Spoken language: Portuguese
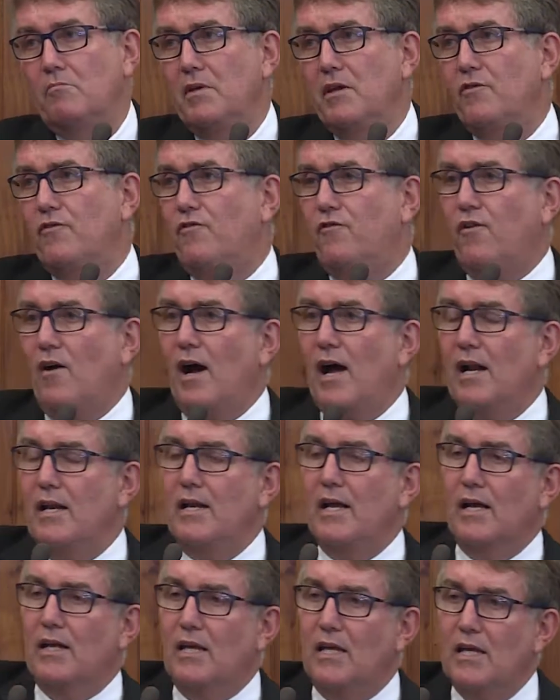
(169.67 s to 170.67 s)
me
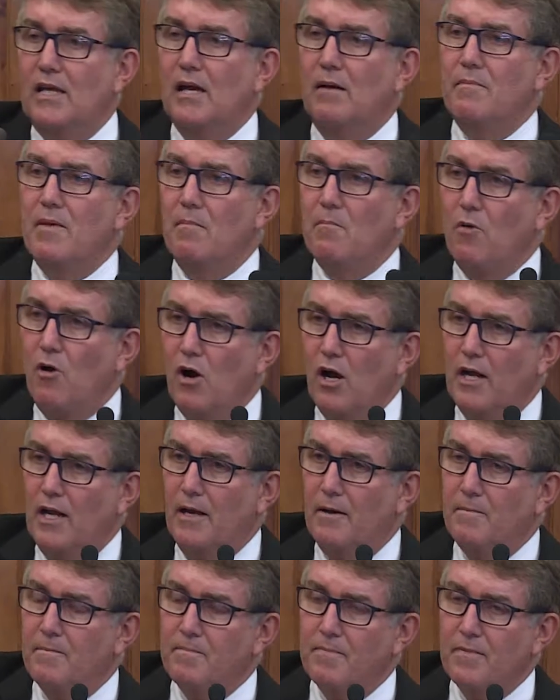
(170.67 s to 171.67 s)
falhe aqui a memória,